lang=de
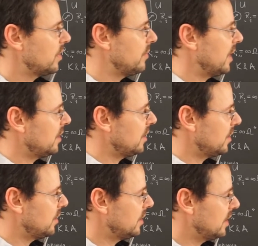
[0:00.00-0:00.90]
am Ende
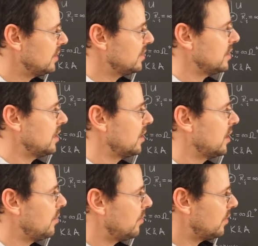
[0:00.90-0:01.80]
dieses
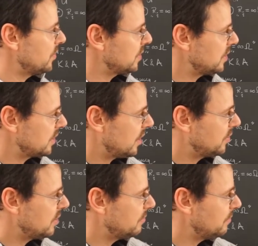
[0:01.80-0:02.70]
Diagramm raus. Also ihr habt
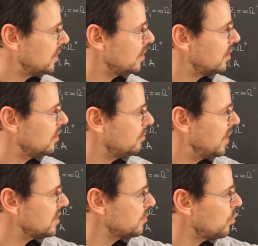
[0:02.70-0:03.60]
hier vier
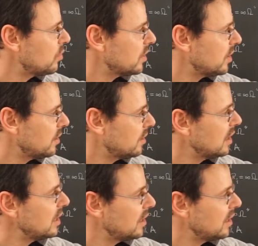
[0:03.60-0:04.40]
Messpunkte, die liegen